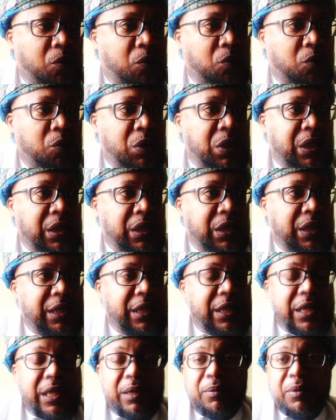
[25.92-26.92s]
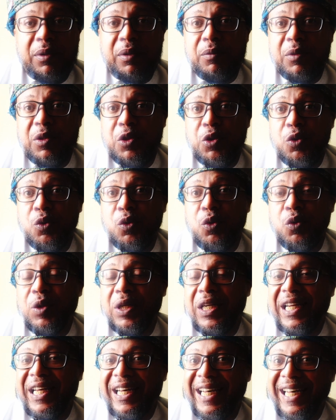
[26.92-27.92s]
والكتاب المشهور
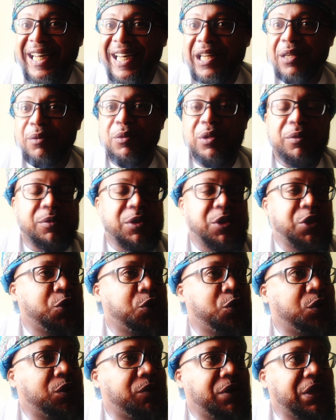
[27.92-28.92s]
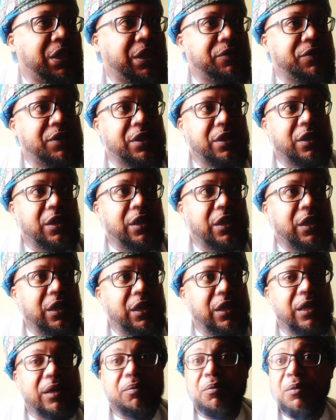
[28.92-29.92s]
والعالم المشهور في تفسير
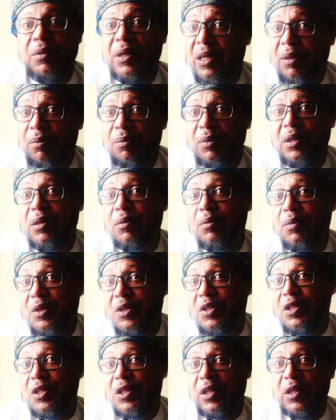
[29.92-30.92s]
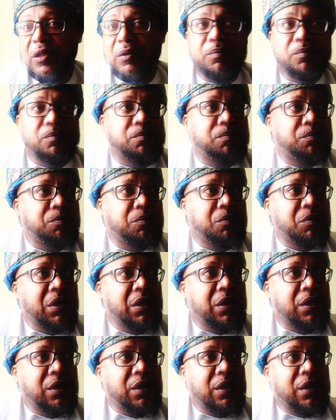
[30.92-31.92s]
الأحلام محمد بن سيرين
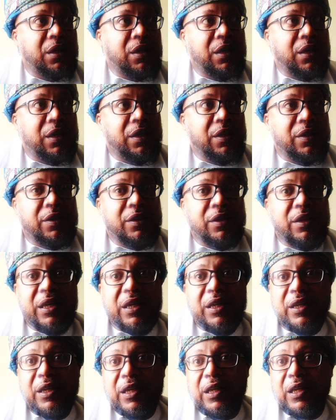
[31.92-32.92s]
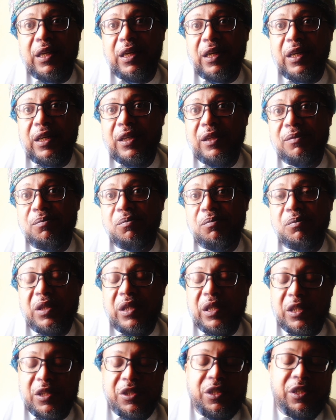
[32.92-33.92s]
ذلك العالم
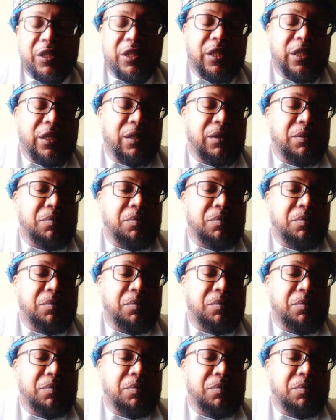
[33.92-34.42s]
الجليل